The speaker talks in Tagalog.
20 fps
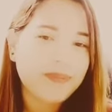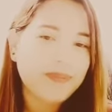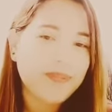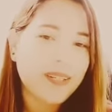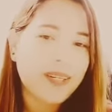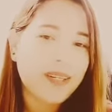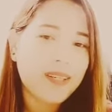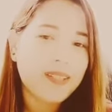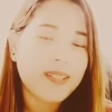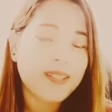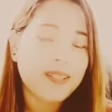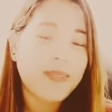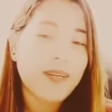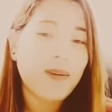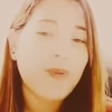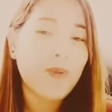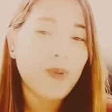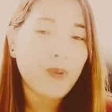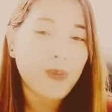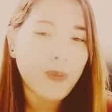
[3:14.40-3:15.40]
Dahil sa
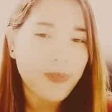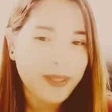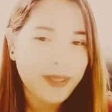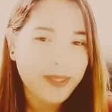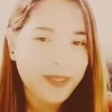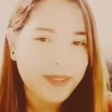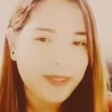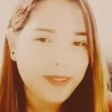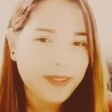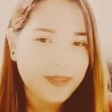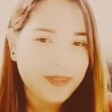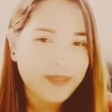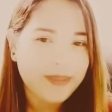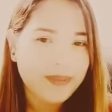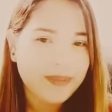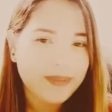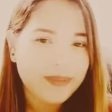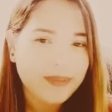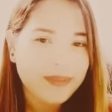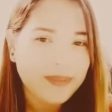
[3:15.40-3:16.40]
COVID.
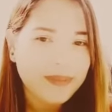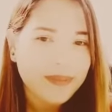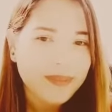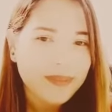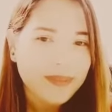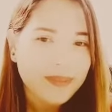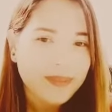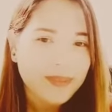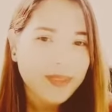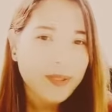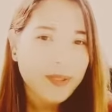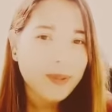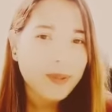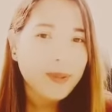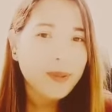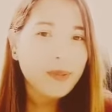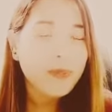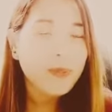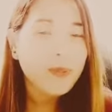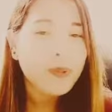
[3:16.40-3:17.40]

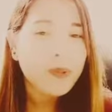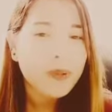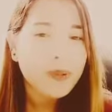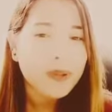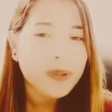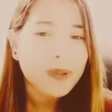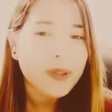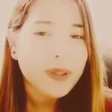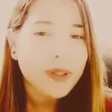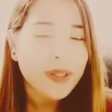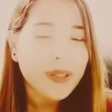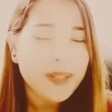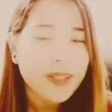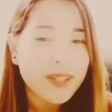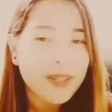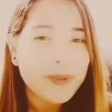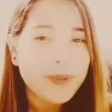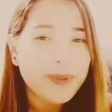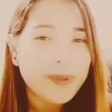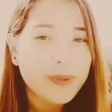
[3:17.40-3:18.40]
Ganun po, Lord. Ay,
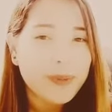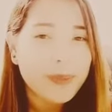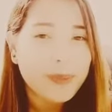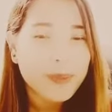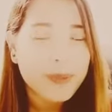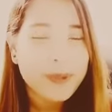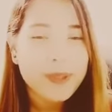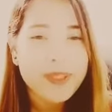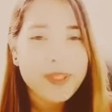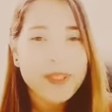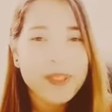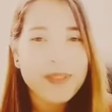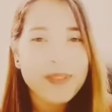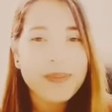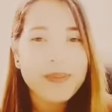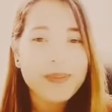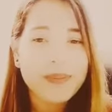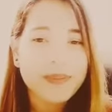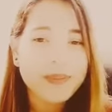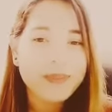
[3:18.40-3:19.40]
ganun din po sa
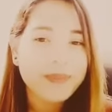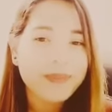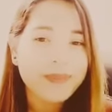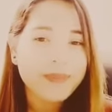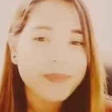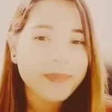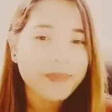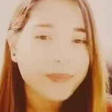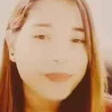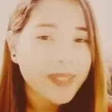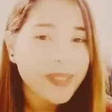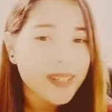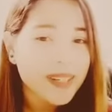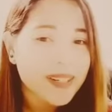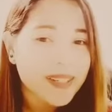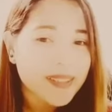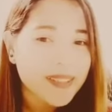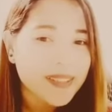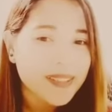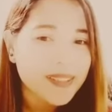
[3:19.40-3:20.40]

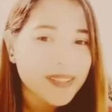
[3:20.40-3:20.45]
Pinas.